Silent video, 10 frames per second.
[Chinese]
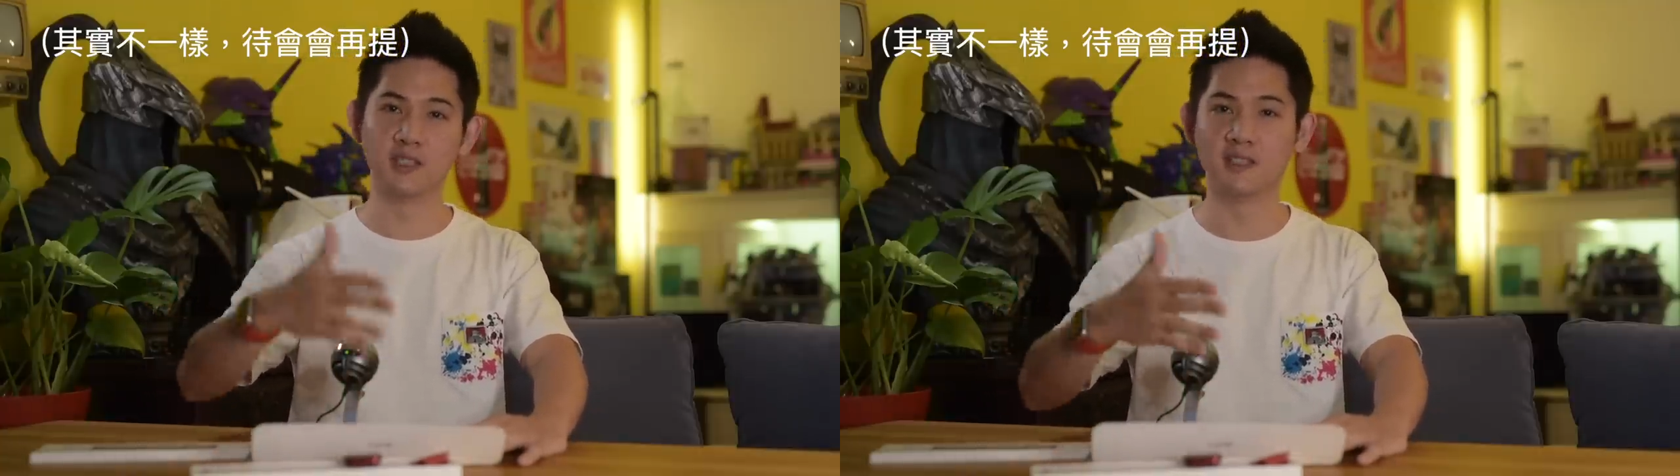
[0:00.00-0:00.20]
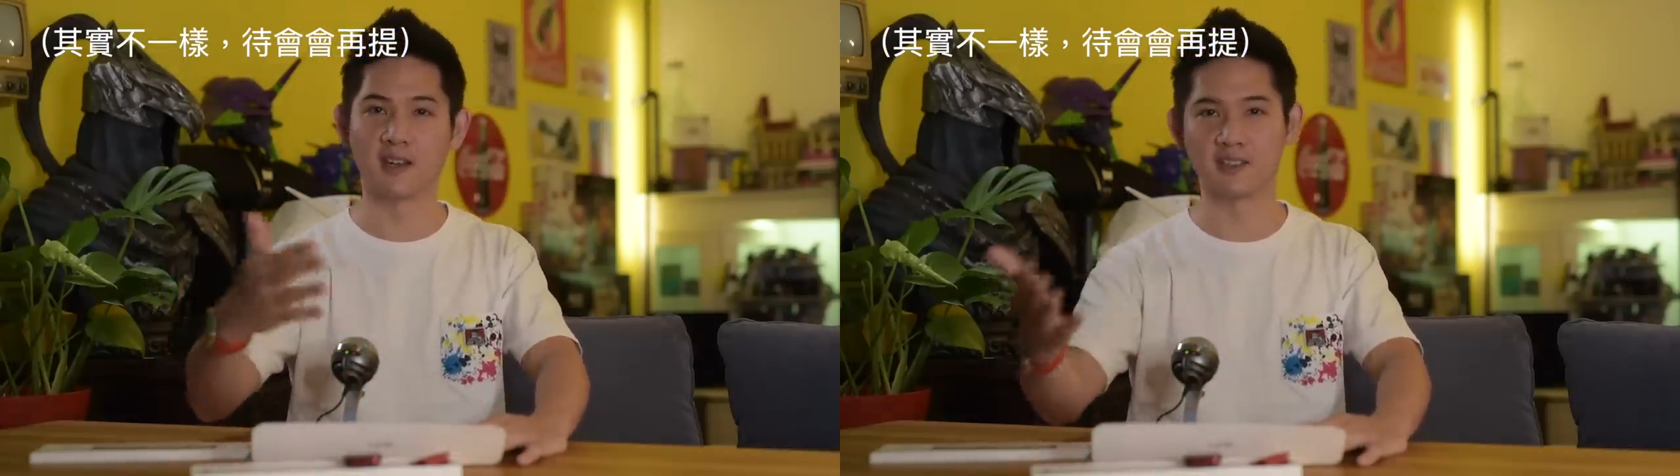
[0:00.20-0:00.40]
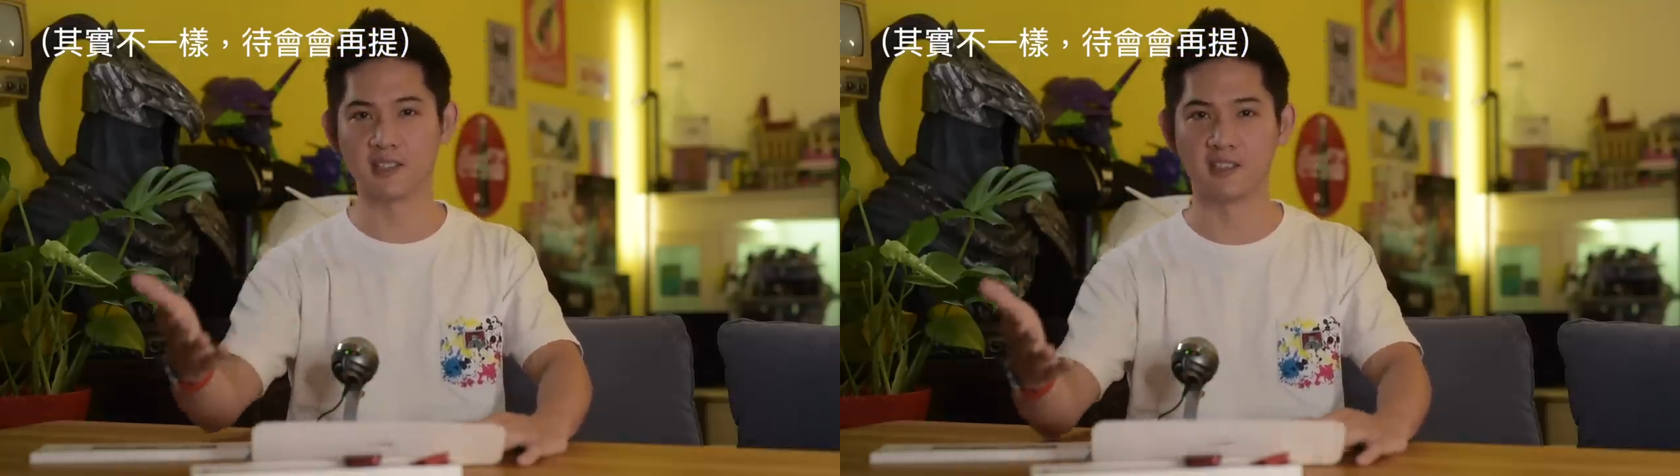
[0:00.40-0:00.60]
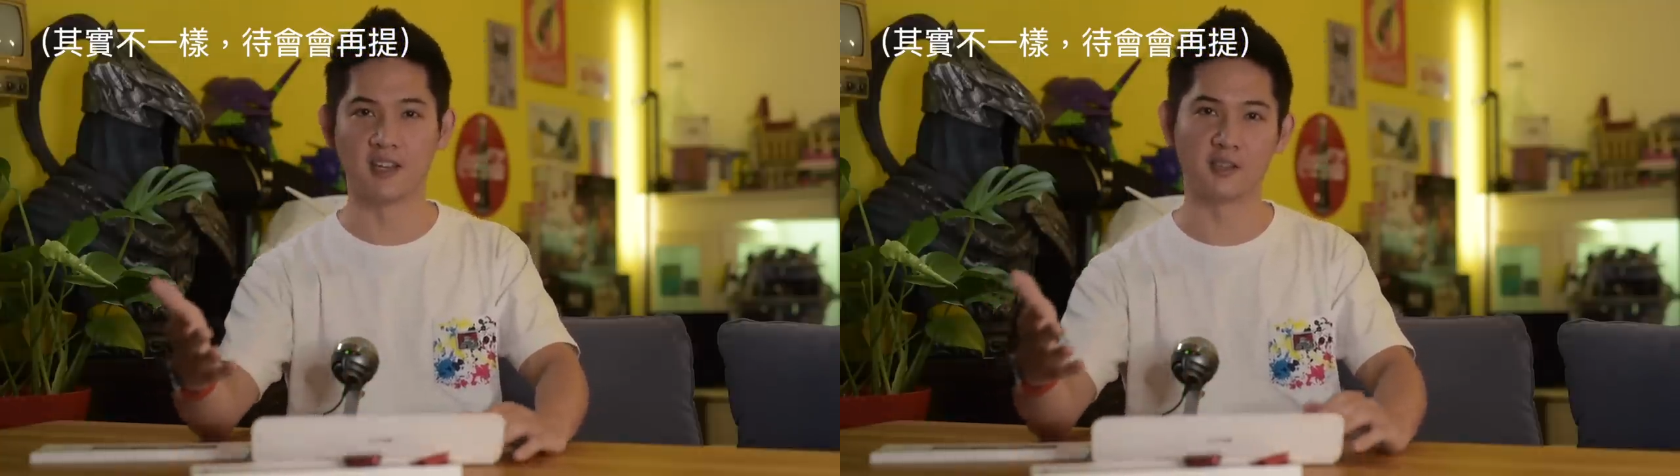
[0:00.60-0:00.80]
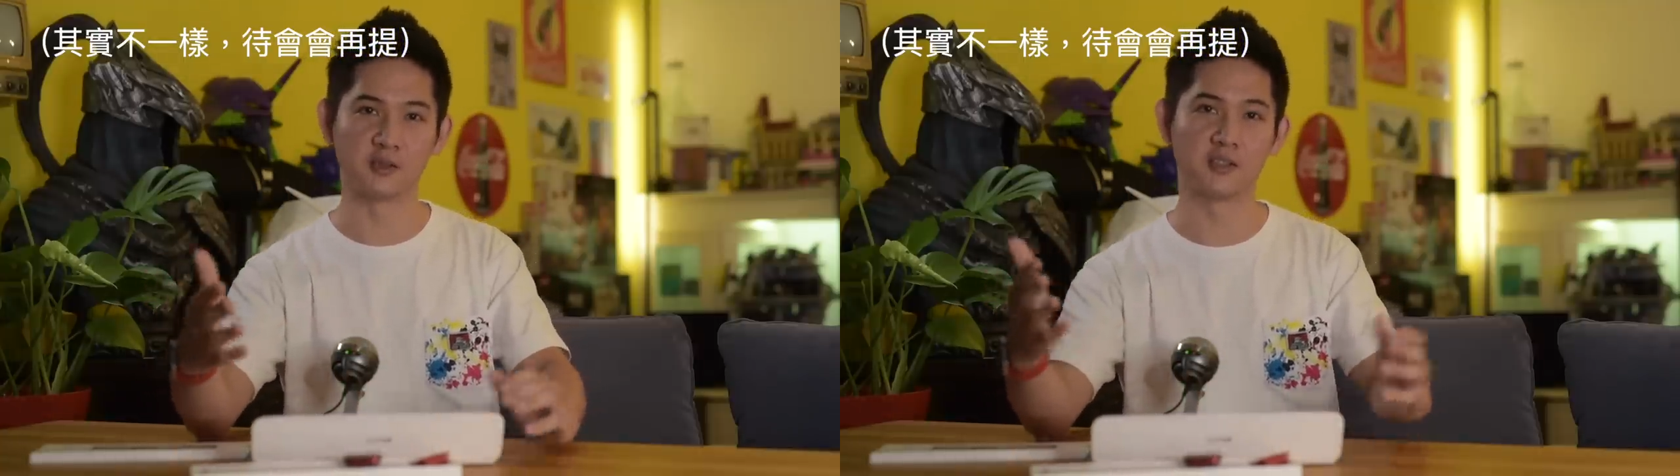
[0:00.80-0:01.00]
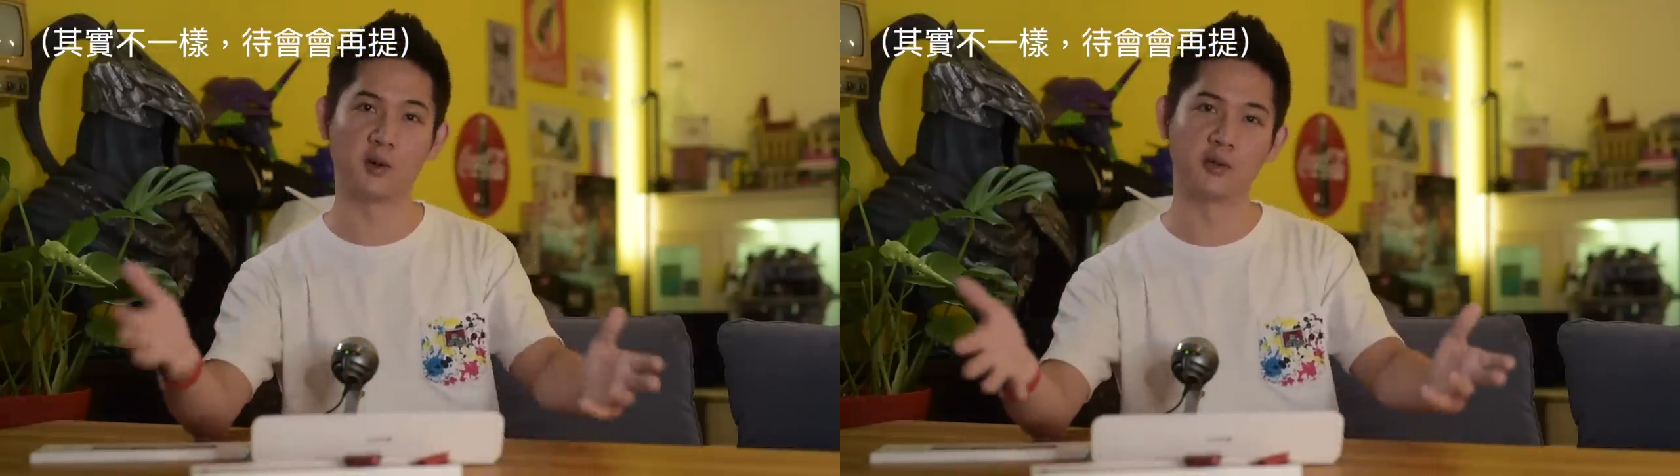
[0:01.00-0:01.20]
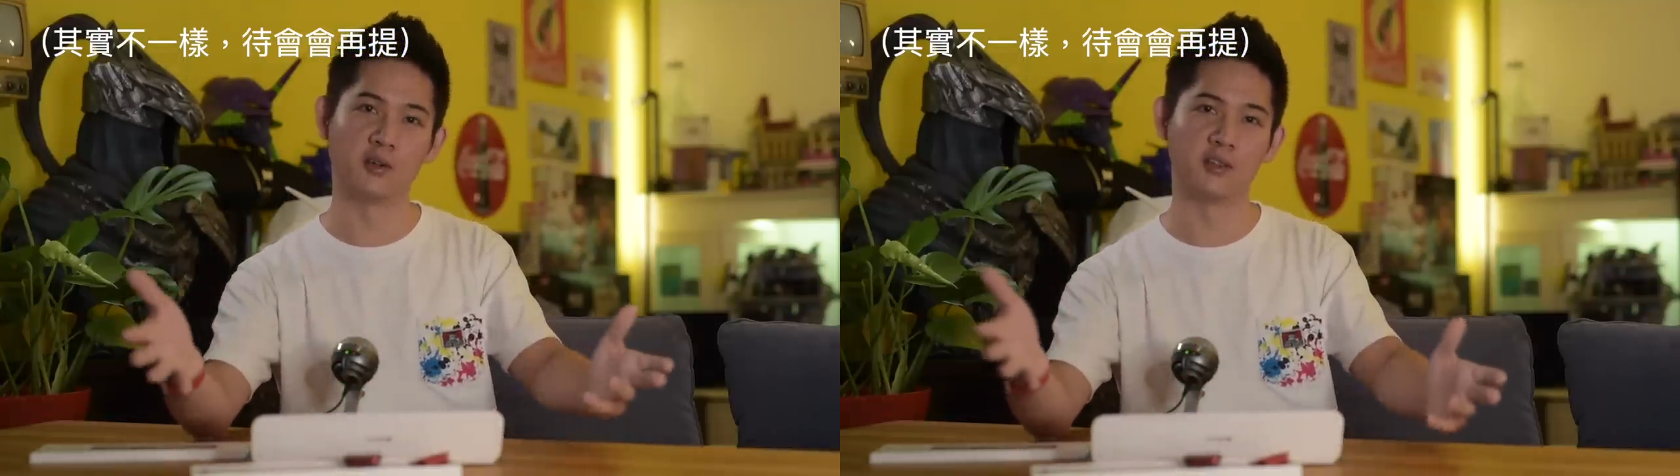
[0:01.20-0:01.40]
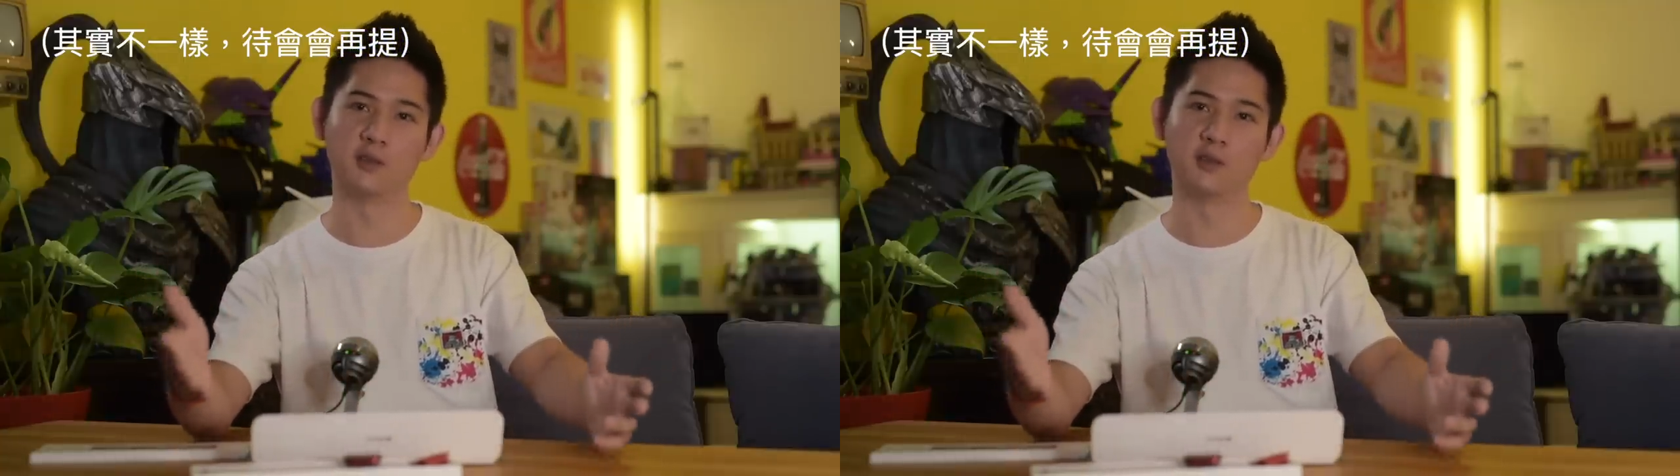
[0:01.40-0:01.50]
一代到七代都是通用的。